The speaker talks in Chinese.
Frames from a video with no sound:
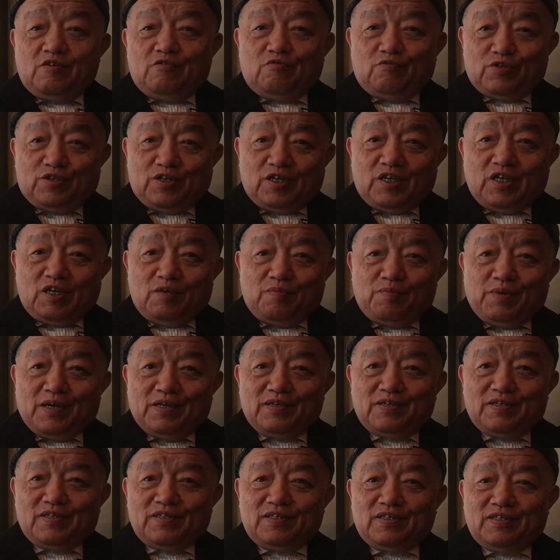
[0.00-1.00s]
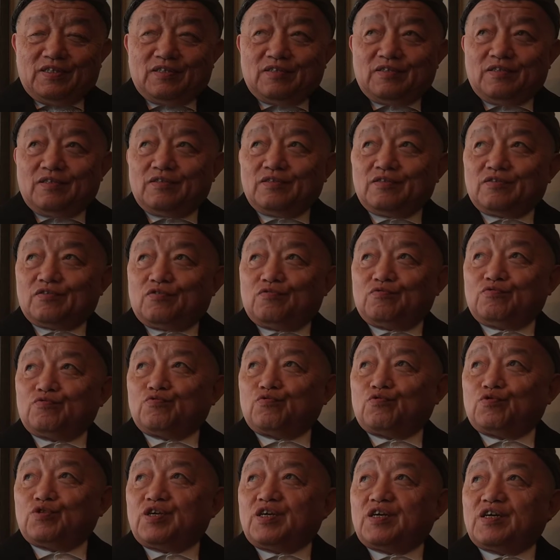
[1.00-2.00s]
我这个礼拜呢，从
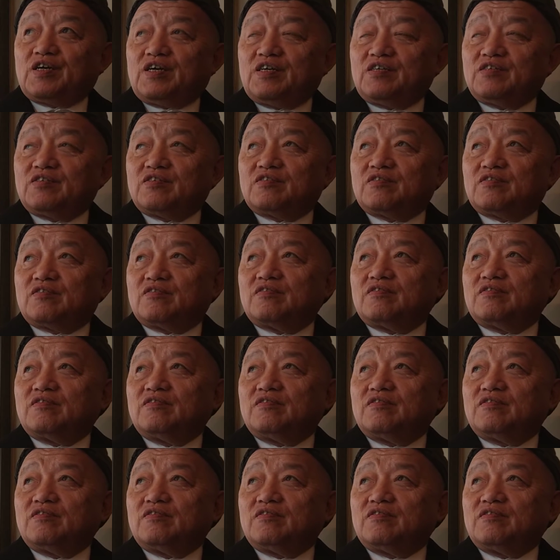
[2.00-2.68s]
昨天开始，